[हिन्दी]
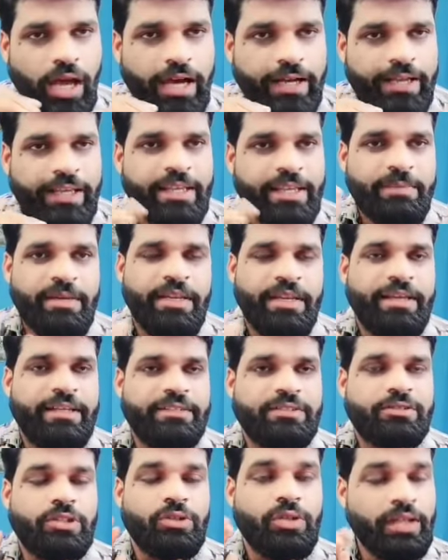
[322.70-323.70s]
आगे की मैं नहीं कह
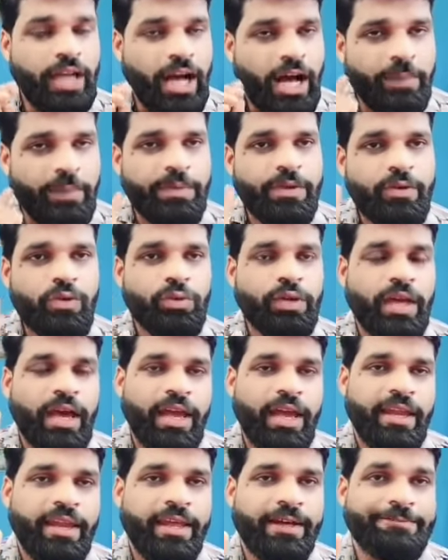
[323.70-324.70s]
सकता लेकिन अभी को क्या
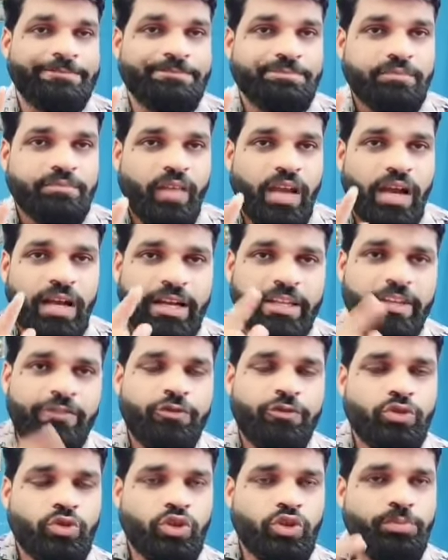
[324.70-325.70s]
है ना अगर ये
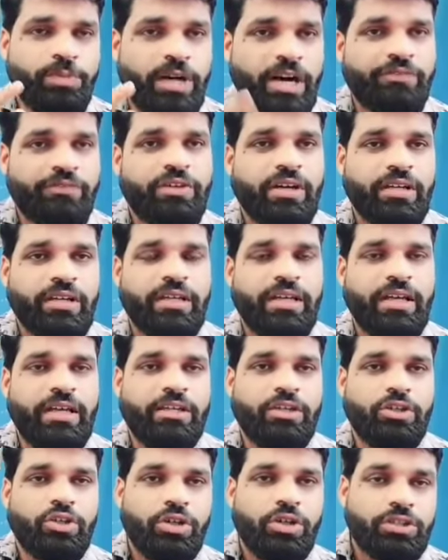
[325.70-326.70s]
फ़ोटो को माफ़ कर रहे
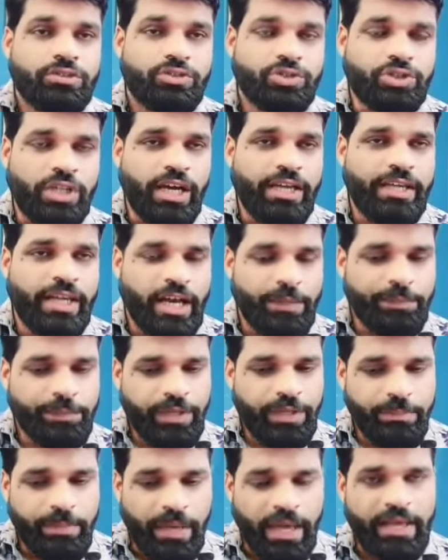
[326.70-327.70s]
हैं चाहे
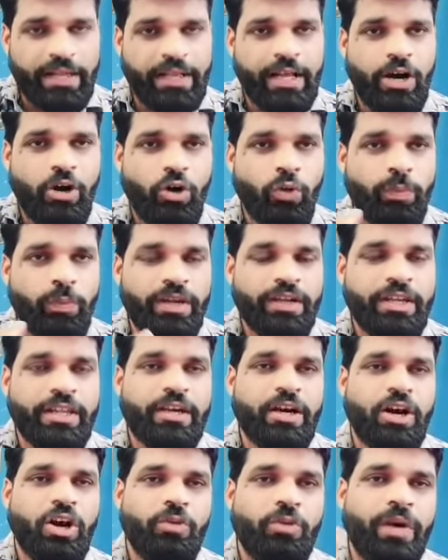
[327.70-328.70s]
आपकी बहन का हो बेटी
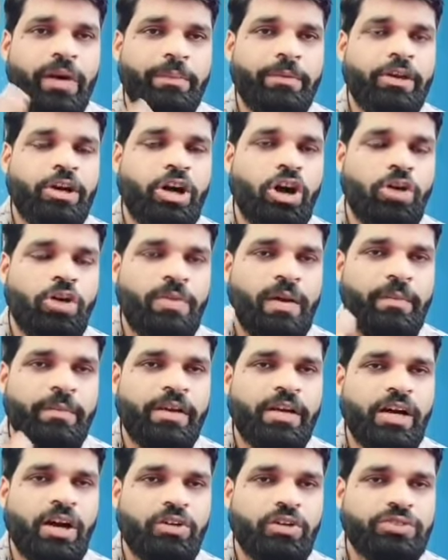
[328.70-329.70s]
का हो भाभी का हो
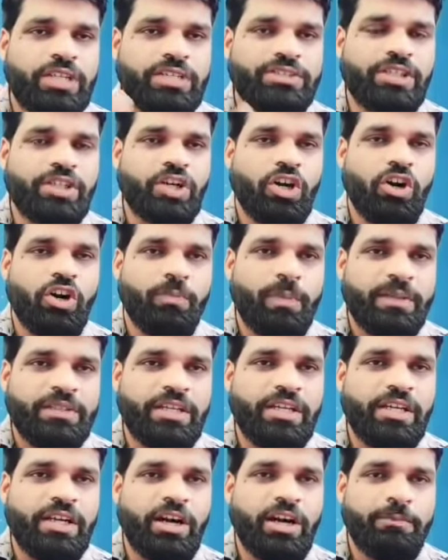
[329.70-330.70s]
मामी का हो चाची का हो
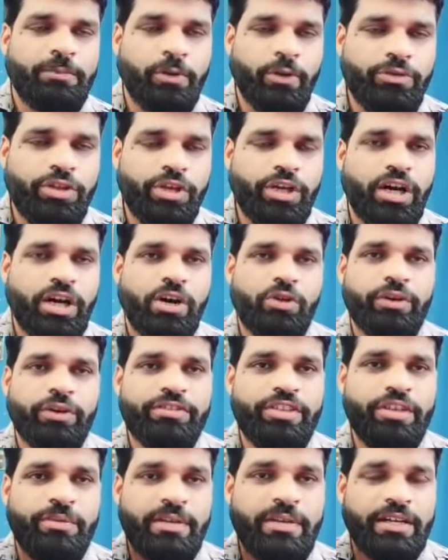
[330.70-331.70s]
पत्नी का हो पड़ोसी का हो
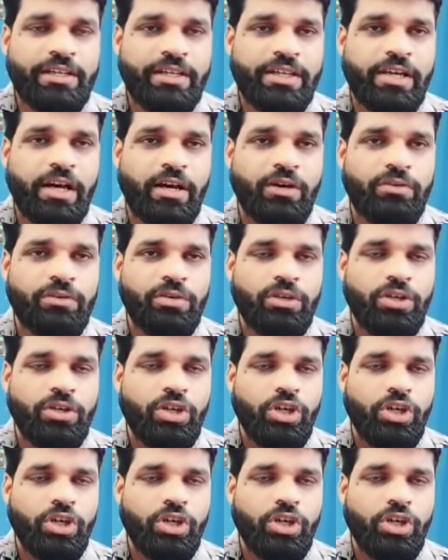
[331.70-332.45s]
किसी भी लड़की का हो